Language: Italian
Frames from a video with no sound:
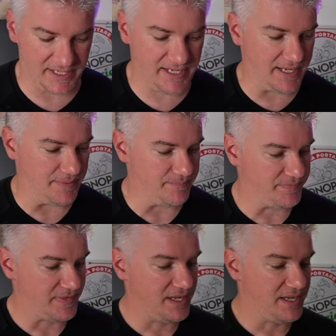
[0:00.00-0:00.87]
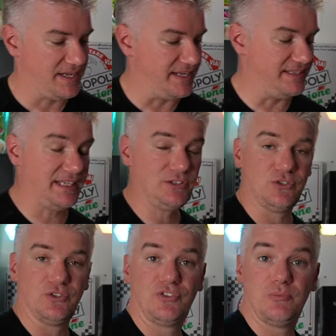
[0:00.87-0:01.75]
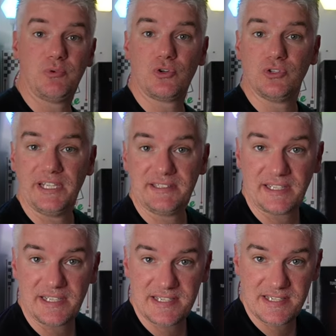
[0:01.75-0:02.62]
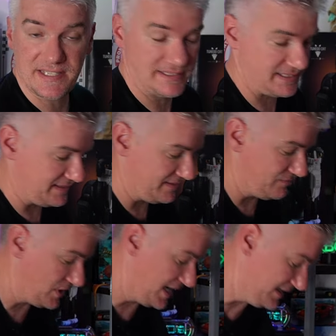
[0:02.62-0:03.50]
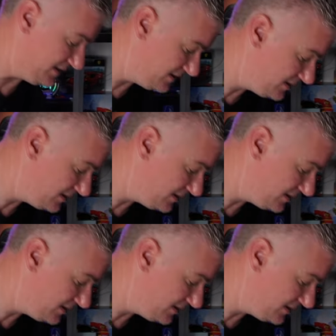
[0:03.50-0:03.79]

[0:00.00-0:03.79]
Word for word: che intanto si può connettere agli assistenti vocali